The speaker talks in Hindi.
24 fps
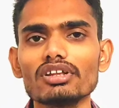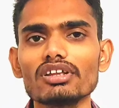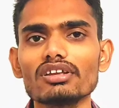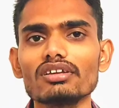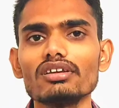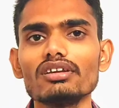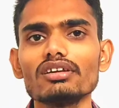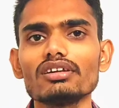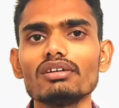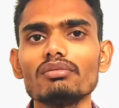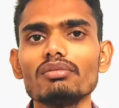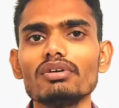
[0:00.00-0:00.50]
पता
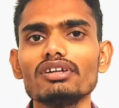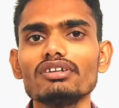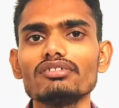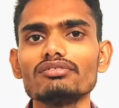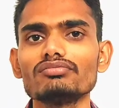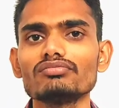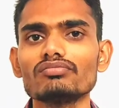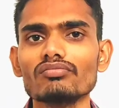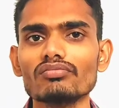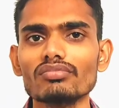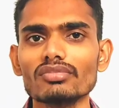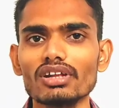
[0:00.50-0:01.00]
चला कि भाई
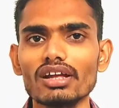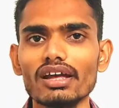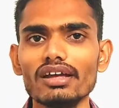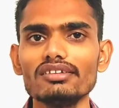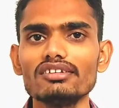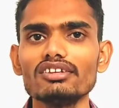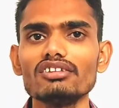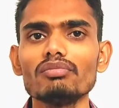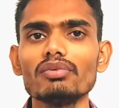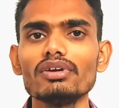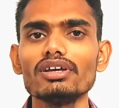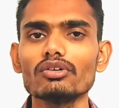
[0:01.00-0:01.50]

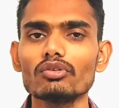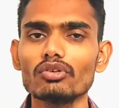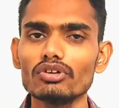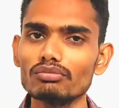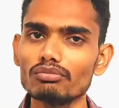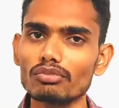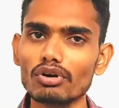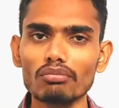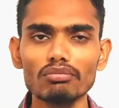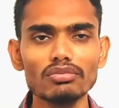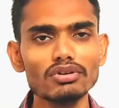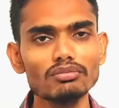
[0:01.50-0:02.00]
इंजन में ही
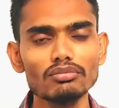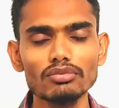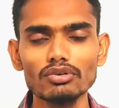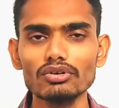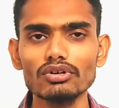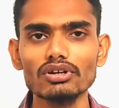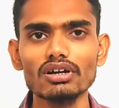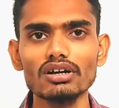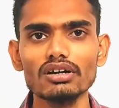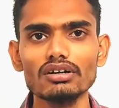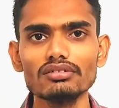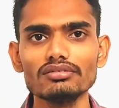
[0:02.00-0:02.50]
कोई प्रॉब्लम
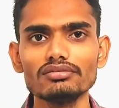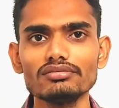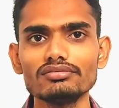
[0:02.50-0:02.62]
होगा